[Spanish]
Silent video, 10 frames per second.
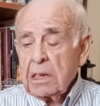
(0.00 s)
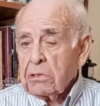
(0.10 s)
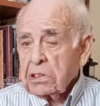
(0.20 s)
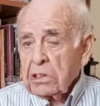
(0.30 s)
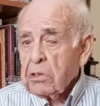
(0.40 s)

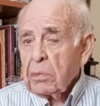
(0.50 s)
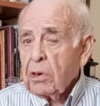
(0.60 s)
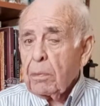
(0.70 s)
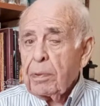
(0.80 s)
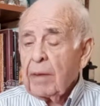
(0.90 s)
Entonces yo no
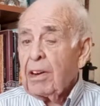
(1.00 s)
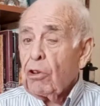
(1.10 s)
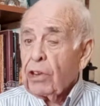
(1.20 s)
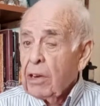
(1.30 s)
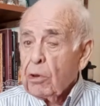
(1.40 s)
me lo esperaba.
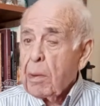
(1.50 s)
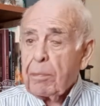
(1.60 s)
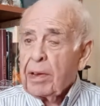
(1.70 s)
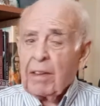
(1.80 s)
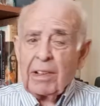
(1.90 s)
Lo que no
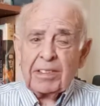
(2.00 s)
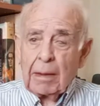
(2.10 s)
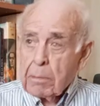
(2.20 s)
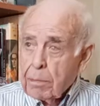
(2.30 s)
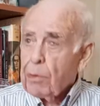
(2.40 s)
me esperaba
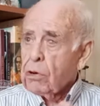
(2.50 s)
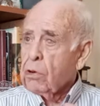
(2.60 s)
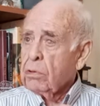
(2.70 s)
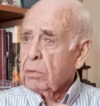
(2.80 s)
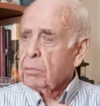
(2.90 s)

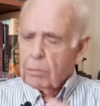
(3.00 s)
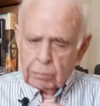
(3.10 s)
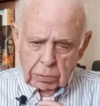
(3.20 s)
tampoco,